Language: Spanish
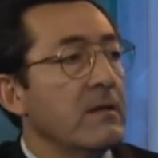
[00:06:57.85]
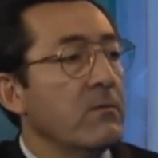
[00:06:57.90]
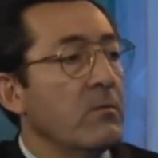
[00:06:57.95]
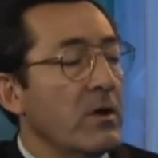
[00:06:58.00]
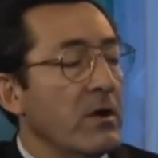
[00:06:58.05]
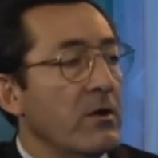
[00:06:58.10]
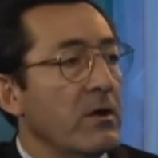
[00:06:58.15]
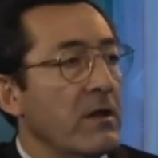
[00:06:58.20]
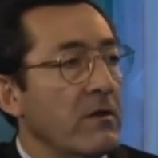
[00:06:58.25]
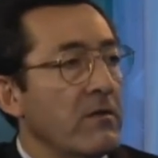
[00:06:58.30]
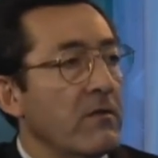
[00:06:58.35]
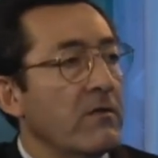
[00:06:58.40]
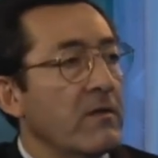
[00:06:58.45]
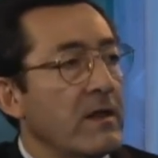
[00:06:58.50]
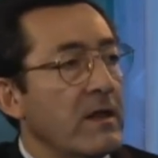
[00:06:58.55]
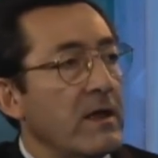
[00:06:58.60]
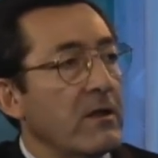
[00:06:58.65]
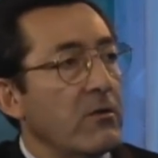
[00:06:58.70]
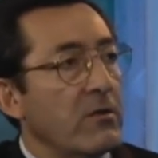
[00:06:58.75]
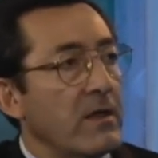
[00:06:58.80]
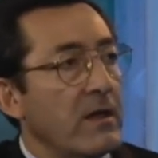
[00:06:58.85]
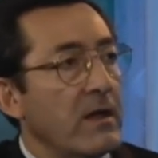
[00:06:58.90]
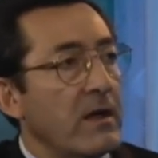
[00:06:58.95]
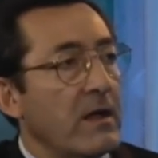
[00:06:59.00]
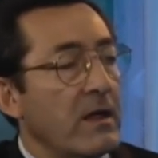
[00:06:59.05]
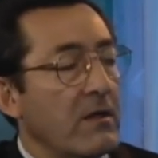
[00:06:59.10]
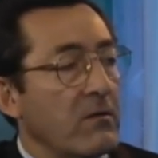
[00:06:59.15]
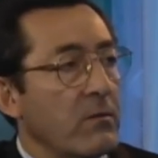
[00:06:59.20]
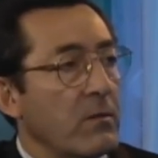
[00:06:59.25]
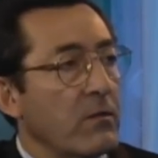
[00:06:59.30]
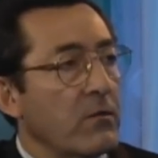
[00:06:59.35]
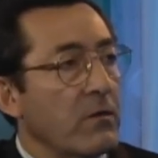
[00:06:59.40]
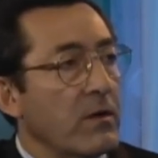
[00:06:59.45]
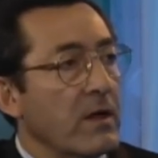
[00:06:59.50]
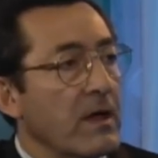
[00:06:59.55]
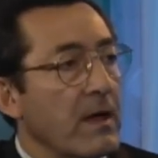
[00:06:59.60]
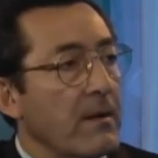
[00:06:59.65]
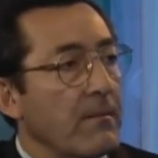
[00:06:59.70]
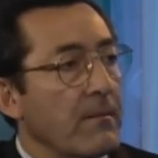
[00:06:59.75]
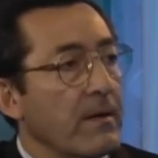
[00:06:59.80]
bueno, en ese escenario ya la situación
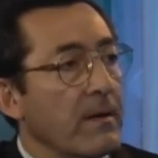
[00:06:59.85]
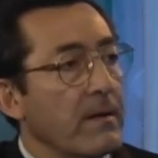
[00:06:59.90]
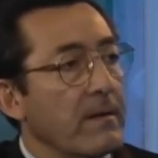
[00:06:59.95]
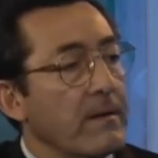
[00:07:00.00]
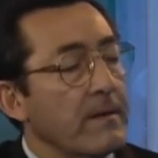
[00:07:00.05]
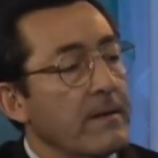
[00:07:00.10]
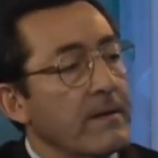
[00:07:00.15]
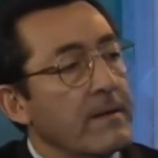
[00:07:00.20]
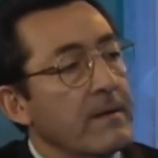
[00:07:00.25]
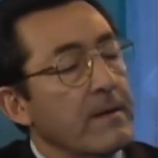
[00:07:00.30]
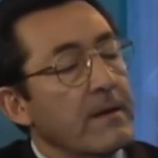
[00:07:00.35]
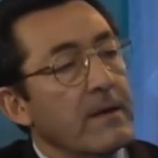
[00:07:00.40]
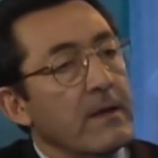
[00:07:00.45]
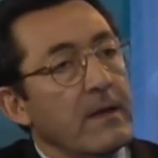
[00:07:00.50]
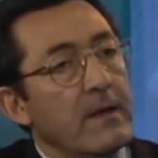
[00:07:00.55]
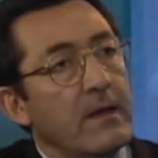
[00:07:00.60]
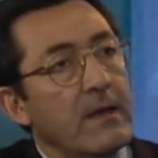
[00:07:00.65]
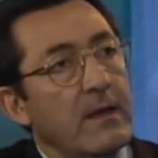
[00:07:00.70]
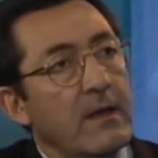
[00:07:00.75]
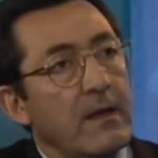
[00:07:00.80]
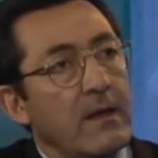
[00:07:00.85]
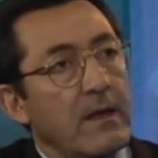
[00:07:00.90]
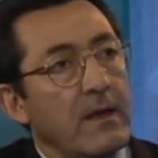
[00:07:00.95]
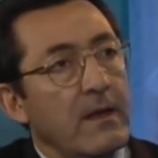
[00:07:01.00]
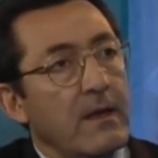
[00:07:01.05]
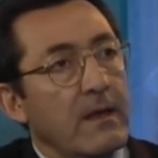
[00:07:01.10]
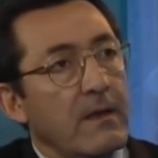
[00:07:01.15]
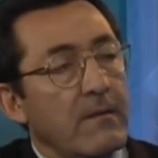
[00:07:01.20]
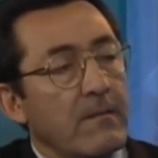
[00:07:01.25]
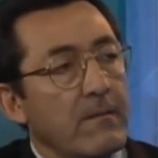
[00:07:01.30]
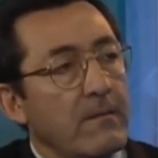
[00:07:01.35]
cambia. Eh, Pero no es